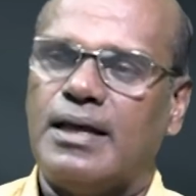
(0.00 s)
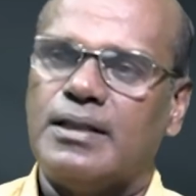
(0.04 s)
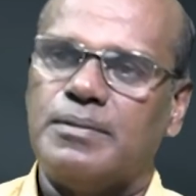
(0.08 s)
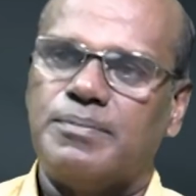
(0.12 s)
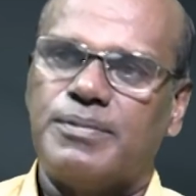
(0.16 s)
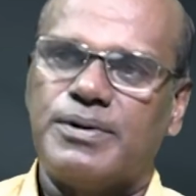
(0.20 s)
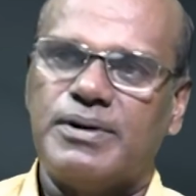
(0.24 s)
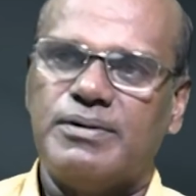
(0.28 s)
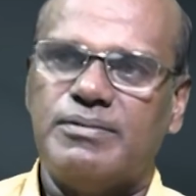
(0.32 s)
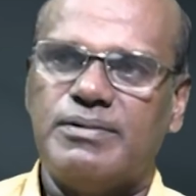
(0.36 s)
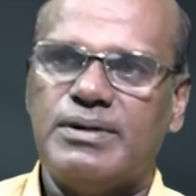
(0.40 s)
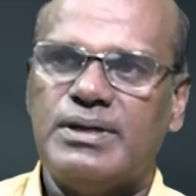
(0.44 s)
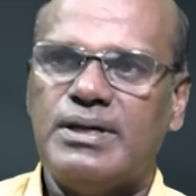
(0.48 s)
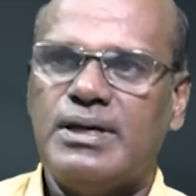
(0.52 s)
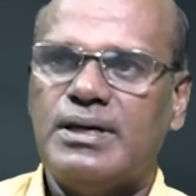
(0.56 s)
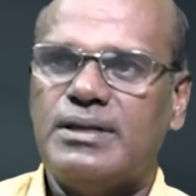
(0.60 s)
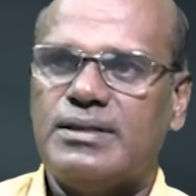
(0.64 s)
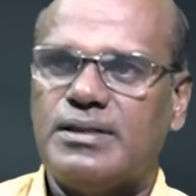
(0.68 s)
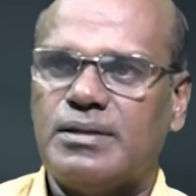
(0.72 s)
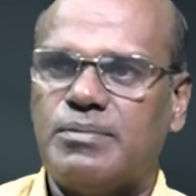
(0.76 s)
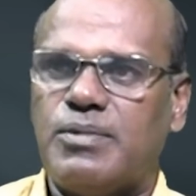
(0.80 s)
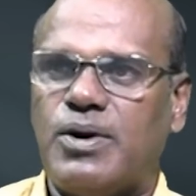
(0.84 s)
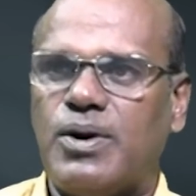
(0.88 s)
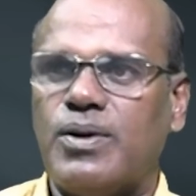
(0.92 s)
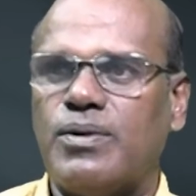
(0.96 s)
அது பிறகு
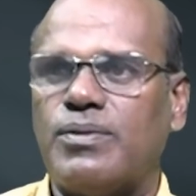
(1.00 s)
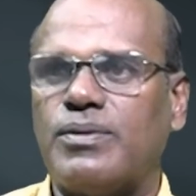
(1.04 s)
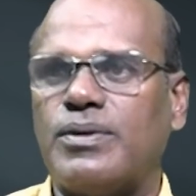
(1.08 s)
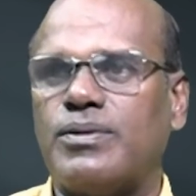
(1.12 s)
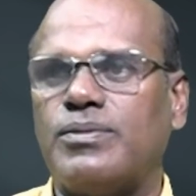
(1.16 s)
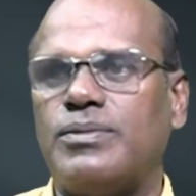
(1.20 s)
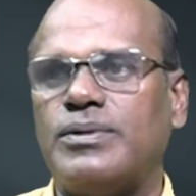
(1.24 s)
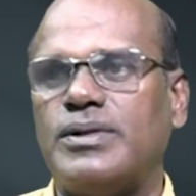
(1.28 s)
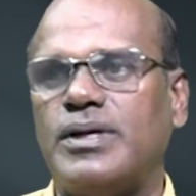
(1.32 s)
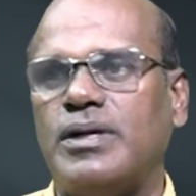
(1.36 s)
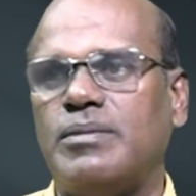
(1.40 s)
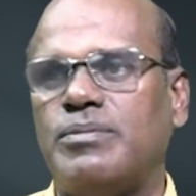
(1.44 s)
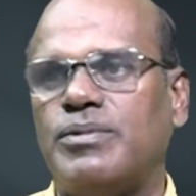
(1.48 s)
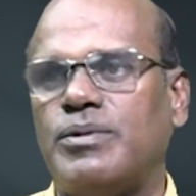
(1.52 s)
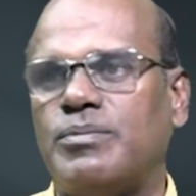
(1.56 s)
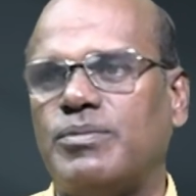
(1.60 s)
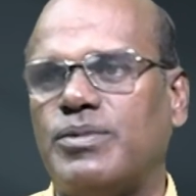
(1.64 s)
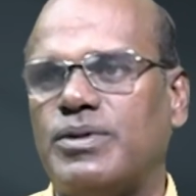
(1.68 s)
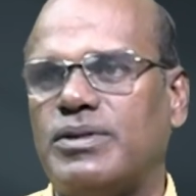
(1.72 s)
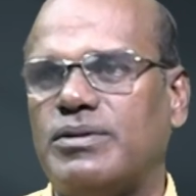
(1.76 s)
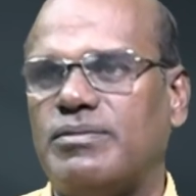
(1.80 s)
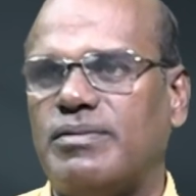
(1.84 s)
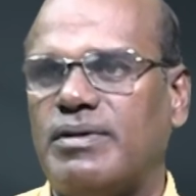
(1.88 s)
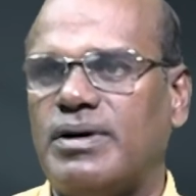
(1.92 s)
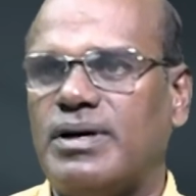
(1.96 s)
கூட கூட்டணி போகும்போது